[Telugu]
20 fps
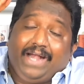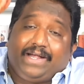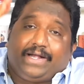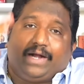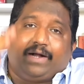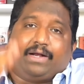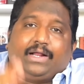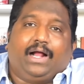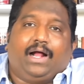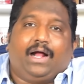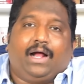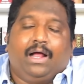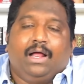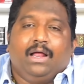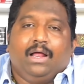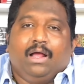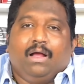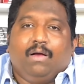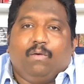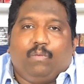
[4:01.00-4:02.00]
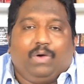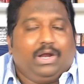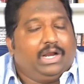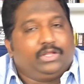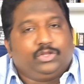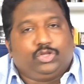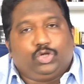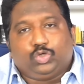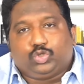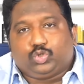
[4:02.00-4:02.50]
హైటెడ్గా
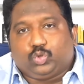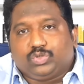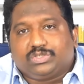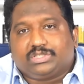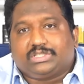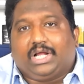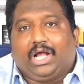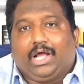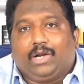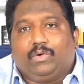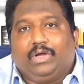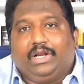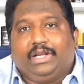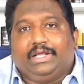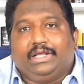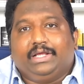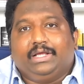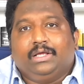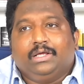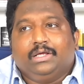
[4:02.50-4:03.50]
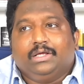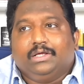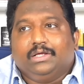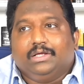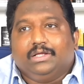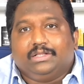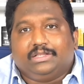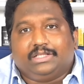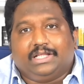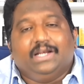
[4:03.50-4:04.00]
వాళ్ళందరూ చూస్తారు అని
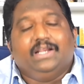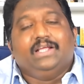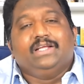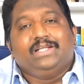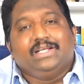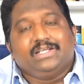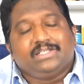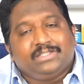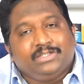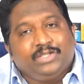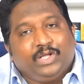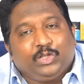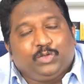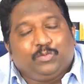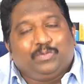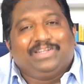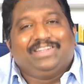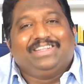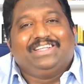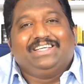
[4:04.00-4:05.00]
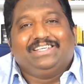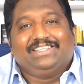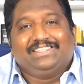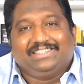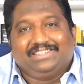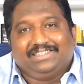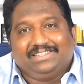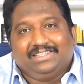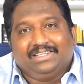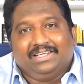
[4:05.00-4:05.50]
తెలియజేసింది ఎంతమంది
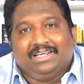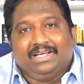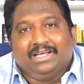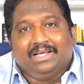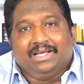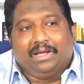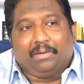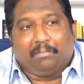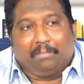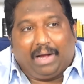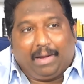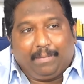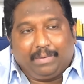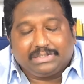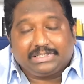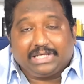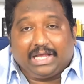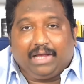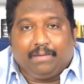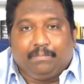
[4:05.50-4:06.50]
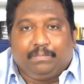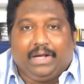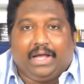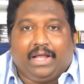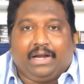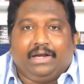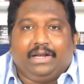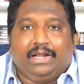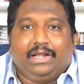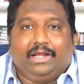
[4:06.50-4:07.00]
బాబాసాహెబ్
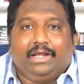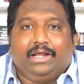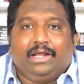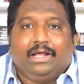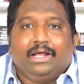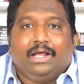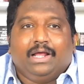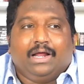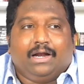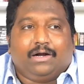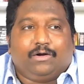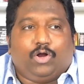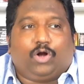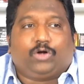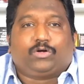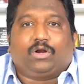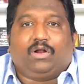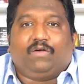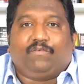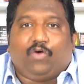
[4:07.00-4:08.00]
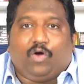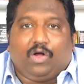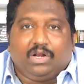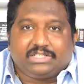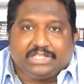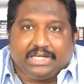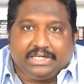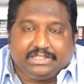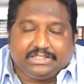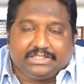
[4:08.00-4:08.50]
గారిని డాక్టర్ ఆఫ్
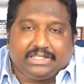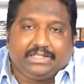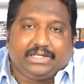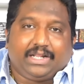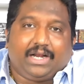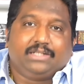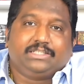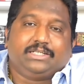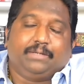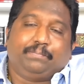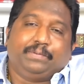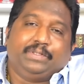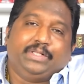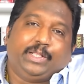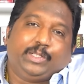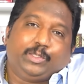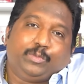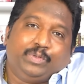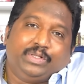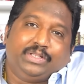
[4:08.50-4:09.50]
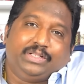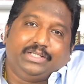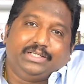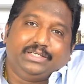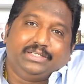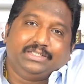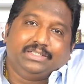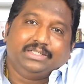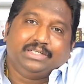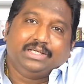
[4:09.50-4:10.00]
ఆల్ సైన్సెస్ అంటారని చెప్పింది ఎంతమంది